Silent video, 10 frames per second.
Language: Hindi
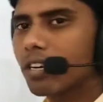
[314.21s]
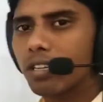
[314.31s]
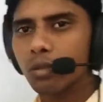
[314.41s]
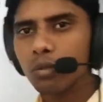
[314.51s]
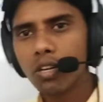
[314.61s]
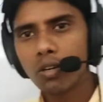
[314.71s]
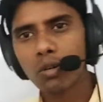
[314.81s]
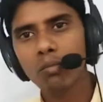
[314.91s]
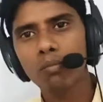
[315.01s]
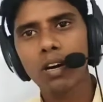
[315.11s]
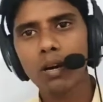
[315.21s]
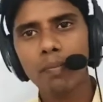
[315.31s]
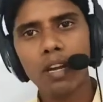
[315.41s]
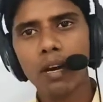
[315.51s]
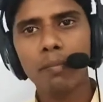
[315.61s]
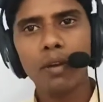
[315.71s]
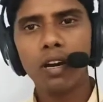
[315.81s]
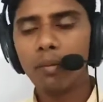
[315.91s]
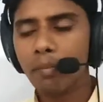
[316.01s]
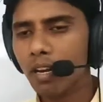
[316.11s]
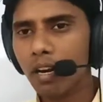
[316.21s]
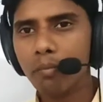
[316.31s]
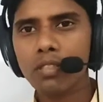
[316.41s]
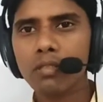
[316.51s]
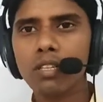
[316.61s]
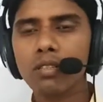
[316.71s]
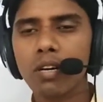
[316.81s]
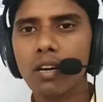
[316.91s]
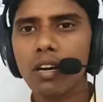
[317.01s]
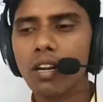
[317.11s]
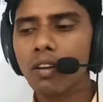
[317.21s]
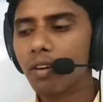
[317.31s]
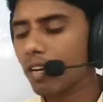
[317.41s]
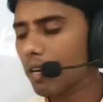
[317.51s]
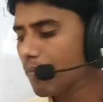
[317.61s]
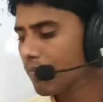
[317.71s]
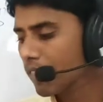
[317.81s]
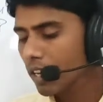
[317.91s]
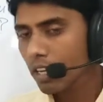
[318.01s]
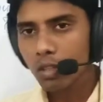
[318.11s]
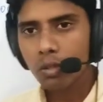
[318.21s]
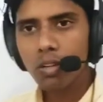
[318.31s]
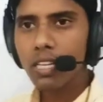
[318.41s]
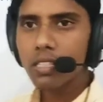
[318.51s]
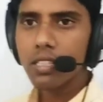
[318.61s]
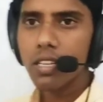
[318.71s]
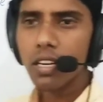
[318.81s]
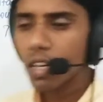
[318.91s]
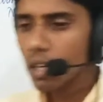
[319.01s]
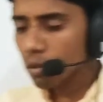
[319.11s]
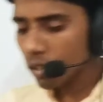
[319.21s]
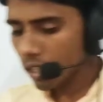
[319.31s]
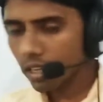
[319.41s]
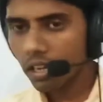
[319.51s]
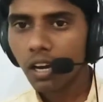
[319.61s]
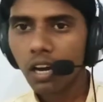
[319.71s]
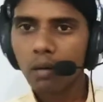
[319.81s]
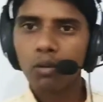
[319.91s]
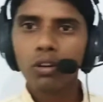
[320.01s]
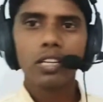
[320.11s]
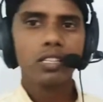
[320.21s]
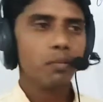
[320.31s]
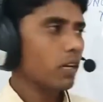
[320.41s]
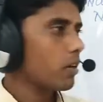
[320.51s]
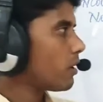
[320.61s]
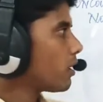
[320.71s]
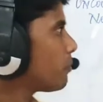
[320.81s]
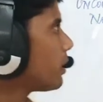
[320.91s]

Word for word: जाएं तो दूसरा खूब अपने आप में अपने आप में समझ आने वाला है तो कैसे सर तो देखिए हम लोग कैसे पढ़ने वाले